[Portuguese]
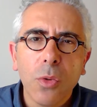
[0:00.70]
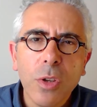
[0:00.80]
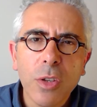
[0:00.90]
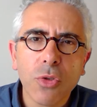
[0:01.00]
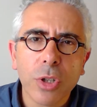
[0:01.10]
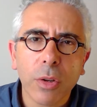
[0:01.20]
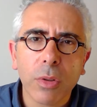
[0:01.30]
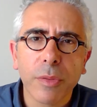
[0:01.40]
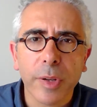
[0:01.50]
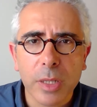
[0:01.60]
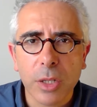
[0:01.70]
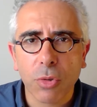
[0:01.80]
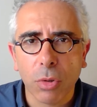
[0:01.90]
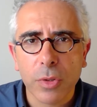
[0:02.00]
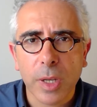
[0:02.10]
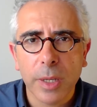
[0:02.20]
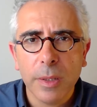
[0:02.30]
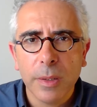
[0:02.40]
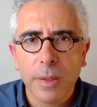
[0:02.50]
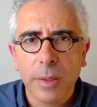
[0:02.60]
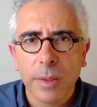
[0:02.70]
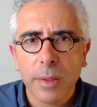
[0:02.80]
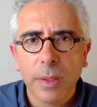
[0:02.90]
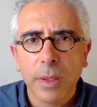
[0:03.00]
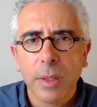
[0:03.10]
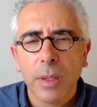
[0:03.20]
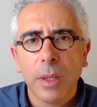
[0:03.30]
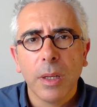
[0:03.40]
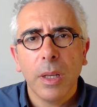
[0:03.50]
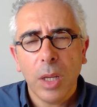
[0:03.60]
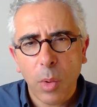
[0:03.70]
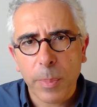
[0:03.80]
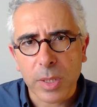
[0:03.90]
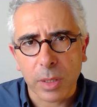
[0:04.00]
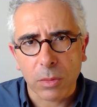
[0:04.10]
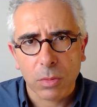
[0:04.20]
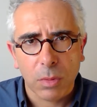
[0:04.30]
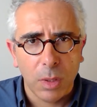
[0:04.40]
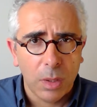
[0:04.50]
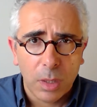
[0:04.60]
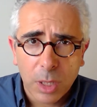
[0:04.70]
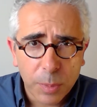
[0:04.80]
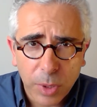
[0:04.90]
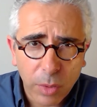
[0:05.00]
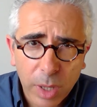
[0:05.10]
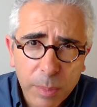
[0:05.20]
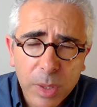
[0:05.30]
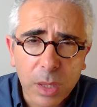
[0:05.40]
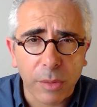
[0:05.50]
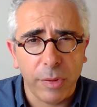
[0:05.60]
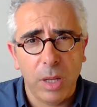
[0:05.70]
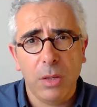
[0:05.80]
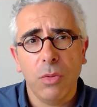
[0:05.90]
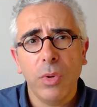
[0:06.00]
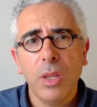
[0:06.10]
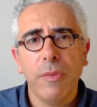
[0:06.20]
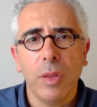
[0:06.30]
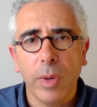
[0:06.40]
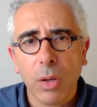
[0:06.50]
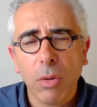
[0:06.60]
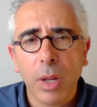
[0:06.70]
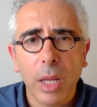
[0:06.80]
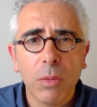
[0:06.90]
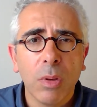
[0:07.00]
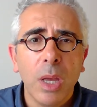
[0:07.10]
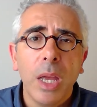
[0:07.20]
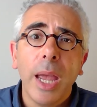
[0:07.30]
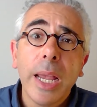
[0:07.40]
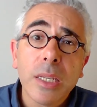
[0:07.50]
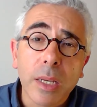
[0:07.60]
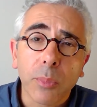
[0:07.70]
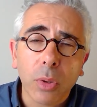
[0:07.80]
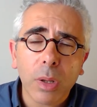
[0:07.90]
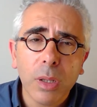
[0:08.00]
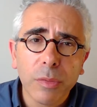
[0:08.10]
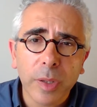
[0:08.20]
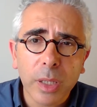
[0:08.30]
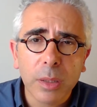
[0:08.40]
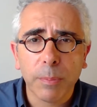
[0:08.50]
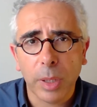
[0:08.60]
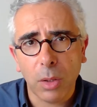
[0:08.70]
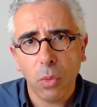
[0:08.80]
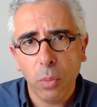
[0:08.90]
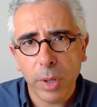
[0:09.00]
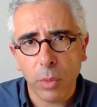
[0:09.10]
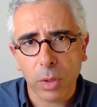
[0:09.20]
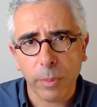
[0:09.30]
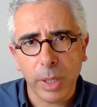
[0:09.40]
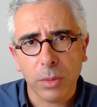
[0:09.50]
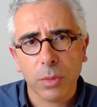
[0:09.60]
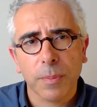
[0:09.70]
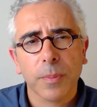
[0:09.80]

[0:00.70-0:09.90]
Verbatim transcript: Conhece o genro de Francisco Louçã? Eu apresento e explico em que medida falar de um indivíduo em concreto é exemplo relevante para o meu argumento.